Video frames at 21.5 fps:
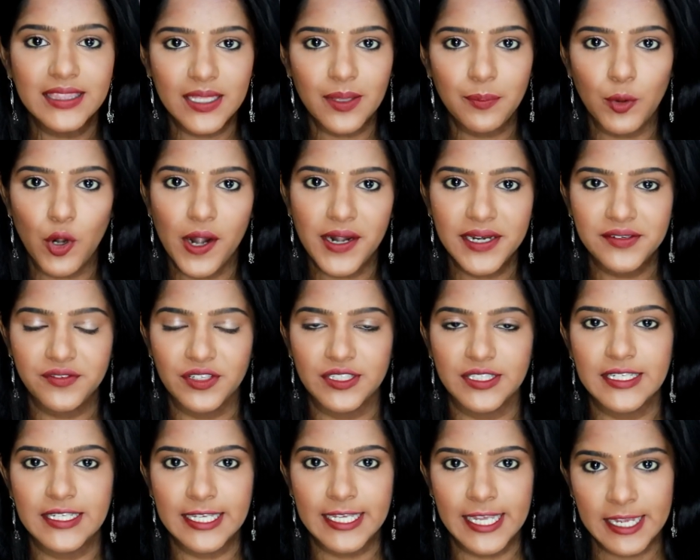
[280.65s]
இந்த ப்ராடக்ட்
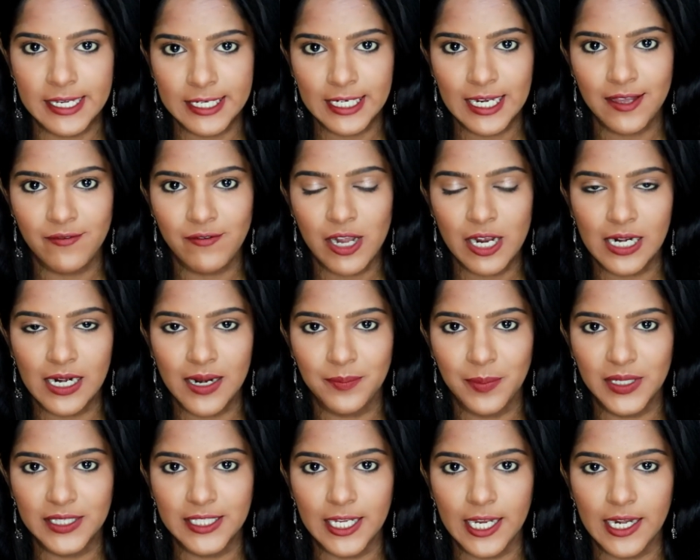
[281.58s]
வந்து நீங்கள் எங்கெல்லாம்
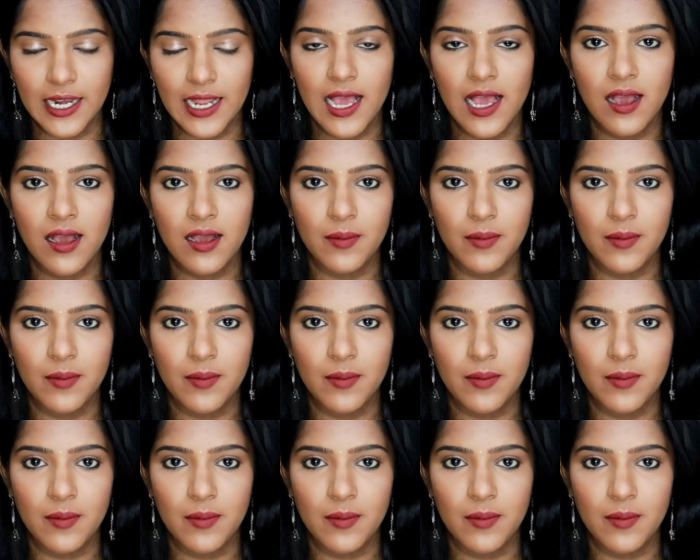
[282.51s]
வாங்கலாம்னு பார்த்தீங்கன்னா